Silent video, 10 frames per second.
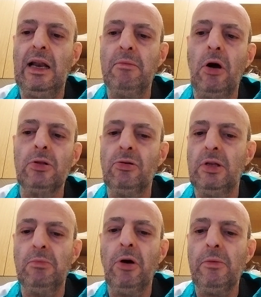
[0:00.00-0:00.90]
le moto
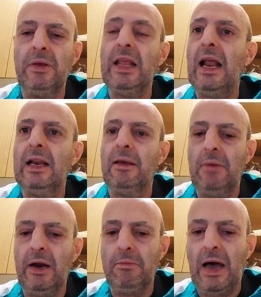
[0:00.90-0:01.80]
di Morbidelli e
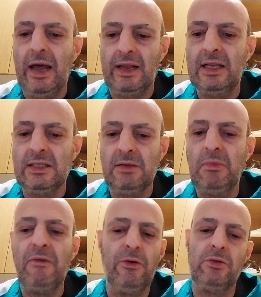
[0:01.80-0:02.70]
Mar Marquez
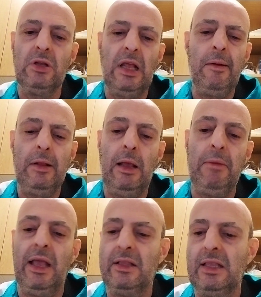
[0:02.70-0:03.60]
ma
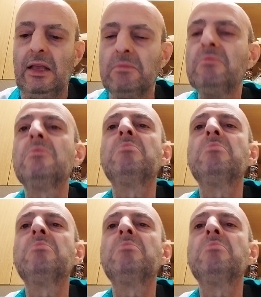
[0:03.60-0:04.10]
fortunatamente